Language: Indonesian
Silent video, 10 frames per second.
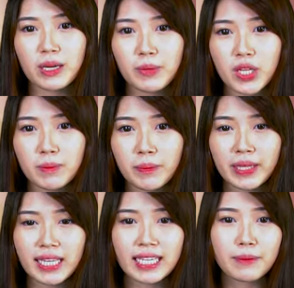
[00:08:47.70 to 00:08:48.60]
yang belum
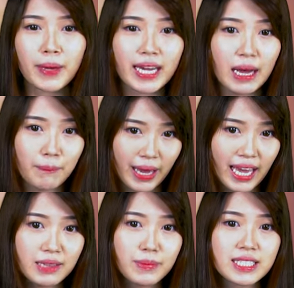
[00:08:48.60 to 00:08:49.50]
memiliki makeup
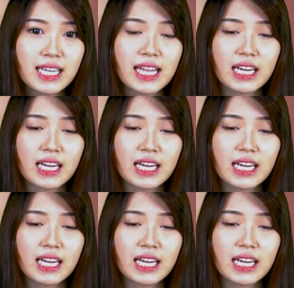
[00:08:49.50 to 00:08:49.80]
pad, masih ada